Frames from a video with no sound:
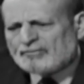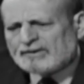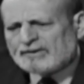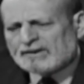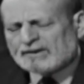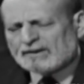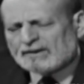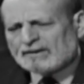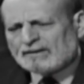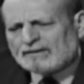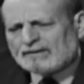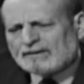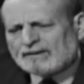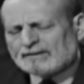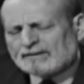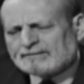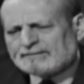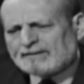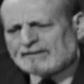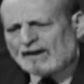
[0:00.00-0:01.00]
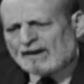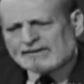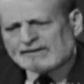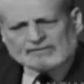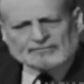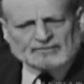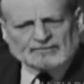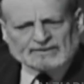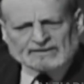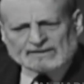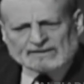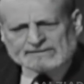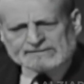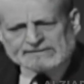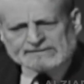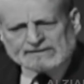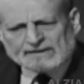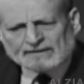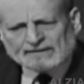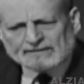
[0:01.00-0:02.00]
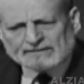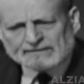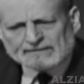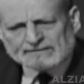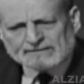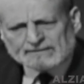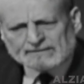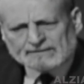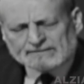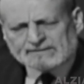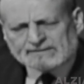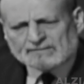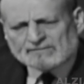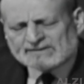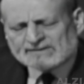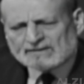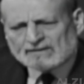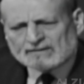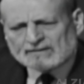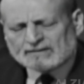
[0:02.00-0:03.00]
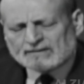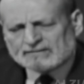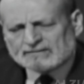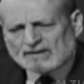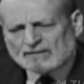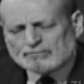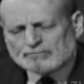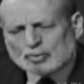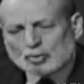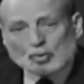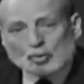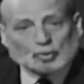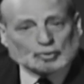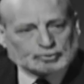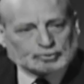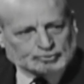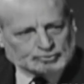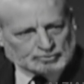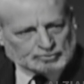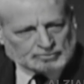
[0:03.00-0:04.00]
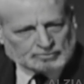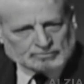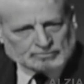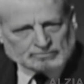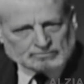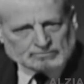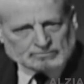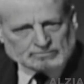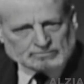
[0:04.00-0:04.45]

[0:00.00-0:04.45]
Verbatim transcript: في التعاريف الإنجليزية زي مثلا كتاب كولتون